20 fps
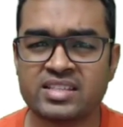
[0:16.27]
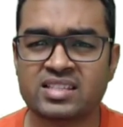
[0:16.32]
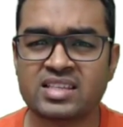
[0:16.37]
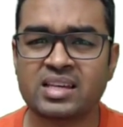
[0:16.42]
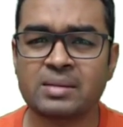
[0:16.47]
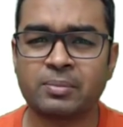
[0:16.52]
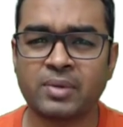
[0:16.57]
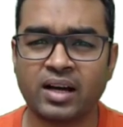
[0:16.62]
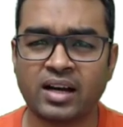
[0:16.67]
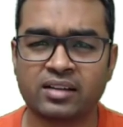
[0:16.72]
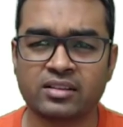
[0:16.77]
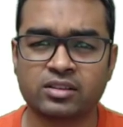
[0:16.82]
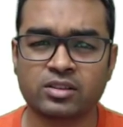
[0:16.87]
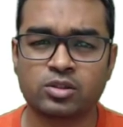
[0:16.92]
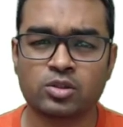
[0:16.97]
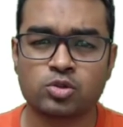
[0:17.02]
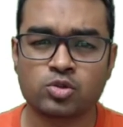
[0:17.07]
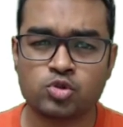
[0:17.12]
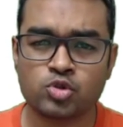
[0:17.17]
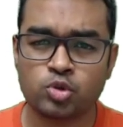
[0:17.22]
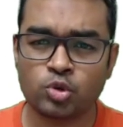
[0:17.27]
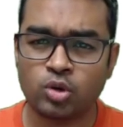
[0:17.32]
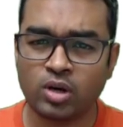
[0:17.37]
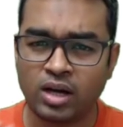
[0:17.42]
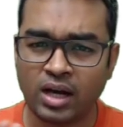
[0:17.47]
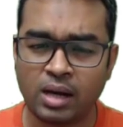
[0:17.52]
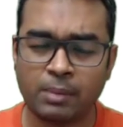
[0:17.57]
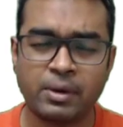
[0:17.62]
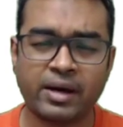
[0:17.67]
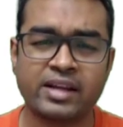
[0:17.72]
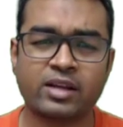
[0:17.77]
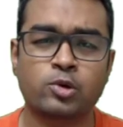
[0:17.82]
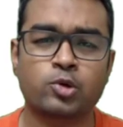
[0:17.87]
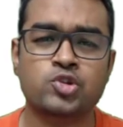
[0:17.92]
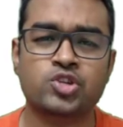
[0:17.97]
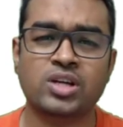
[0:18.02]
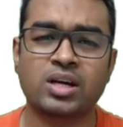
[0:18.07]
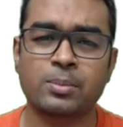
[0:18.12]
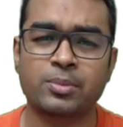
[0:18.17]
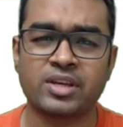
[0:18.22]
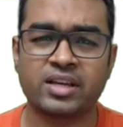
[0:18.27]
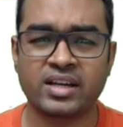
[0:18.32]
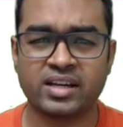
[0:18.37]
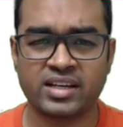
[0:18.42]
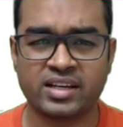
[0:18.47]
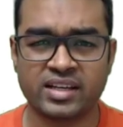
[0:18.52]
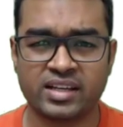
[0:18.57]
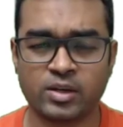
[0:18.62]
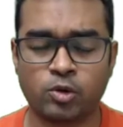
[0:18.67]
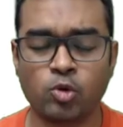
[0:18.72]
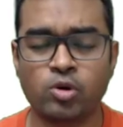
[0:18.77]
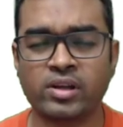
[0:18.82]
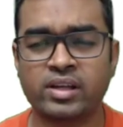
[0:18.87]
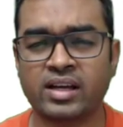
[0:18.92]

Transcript: इसके बाद जो हमारे कुछ कमियां हैं